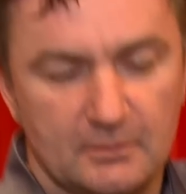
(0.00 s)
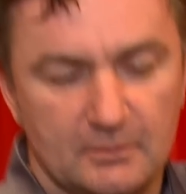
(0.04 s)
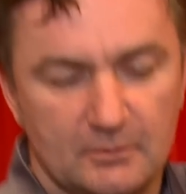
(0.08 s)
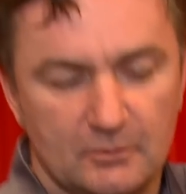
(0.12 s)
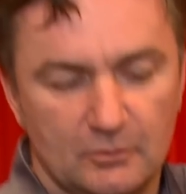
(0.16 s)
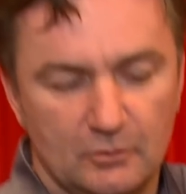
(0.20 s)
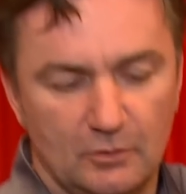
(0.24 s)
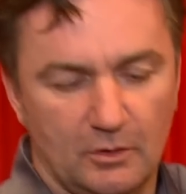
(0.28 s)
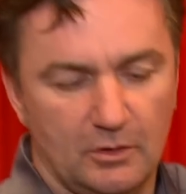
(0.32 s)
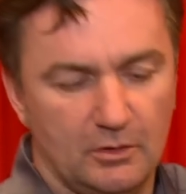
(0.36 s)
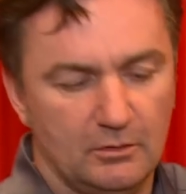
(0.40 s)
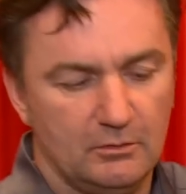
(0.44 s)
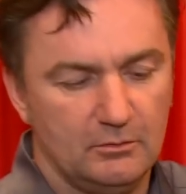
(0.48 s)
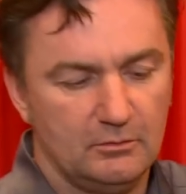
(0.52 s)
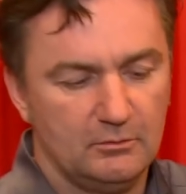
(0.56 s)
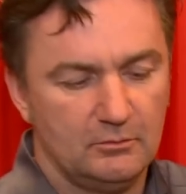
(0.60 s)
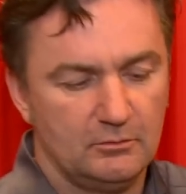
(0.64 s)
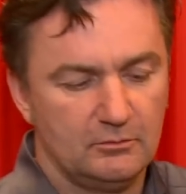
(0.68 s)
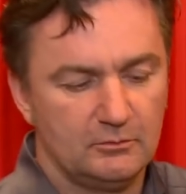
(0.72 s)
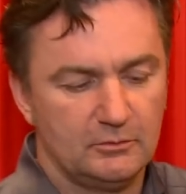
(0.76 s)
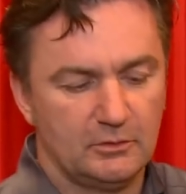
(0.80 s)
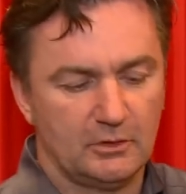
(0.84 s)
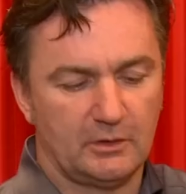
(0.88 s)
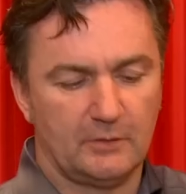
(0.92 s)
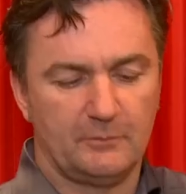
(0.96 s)
Ja.
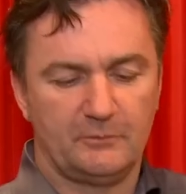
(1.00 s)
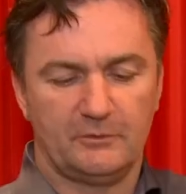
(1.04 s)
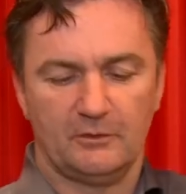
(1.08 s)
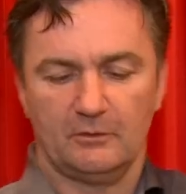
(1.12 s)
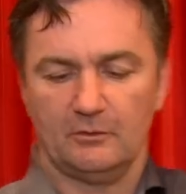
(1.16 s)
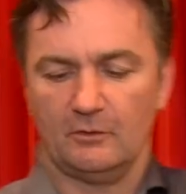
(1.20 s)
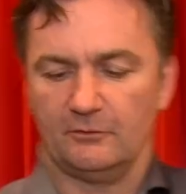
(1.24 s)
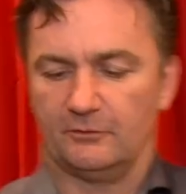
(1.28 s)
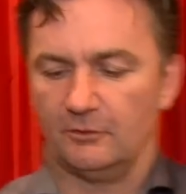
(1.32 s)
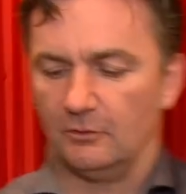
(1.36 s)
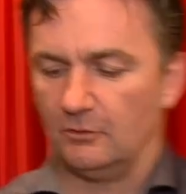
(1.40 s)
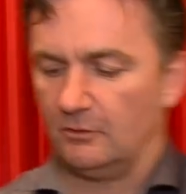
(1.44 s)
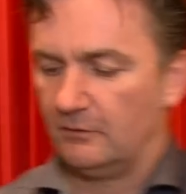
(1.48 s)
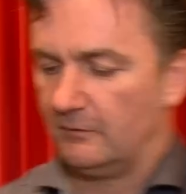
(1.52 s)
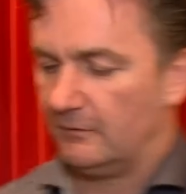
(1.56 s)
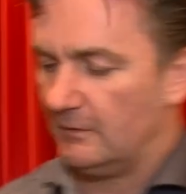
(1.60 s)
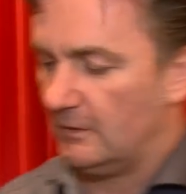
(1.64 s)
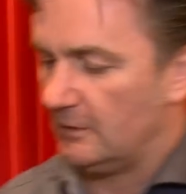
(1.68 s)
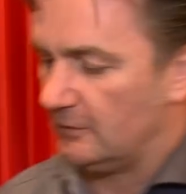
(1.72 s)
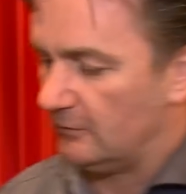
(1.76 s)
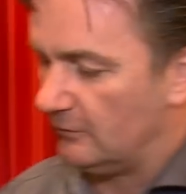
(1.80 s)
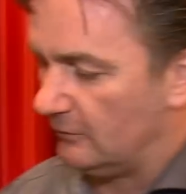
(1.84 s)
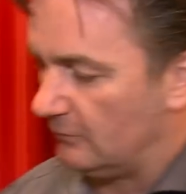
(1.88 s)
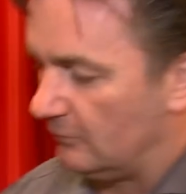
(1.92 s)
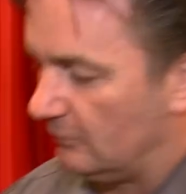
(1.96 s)
Da gibt es dann auf der
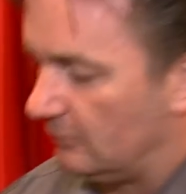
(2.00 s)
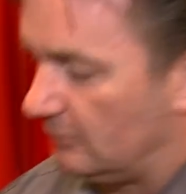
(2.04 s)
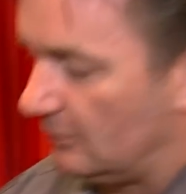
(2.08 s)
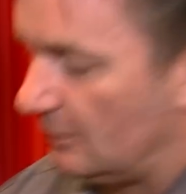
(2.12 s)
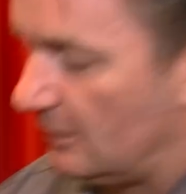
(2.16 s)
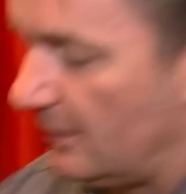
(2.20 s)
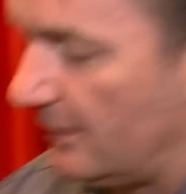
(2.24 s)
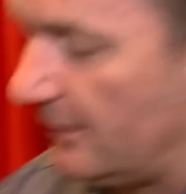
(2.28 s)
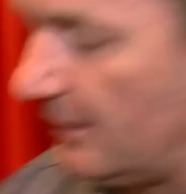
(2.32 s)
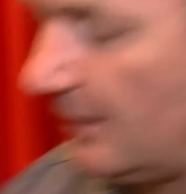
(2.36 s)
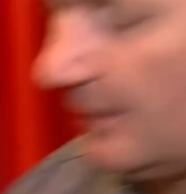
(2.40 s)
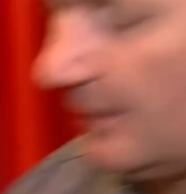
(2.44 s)
Rückseite so eine kleine